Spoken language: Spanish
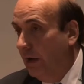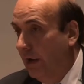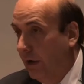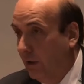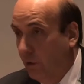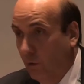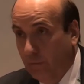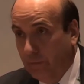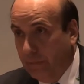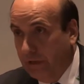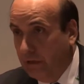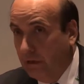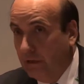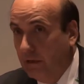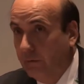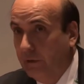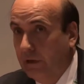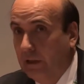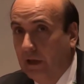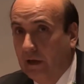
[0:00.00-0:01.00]
la
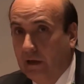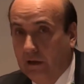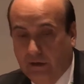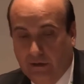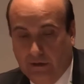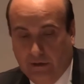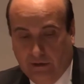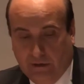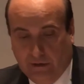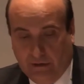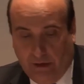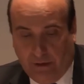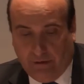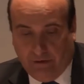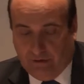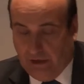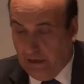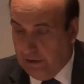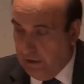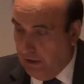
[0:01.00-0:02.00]
competitividad
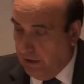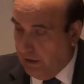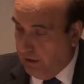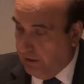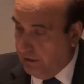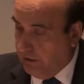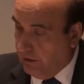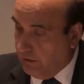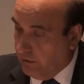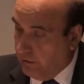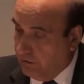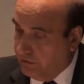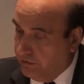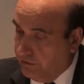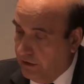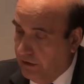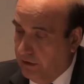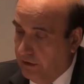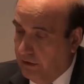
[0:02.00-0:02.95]
necesaria en el coste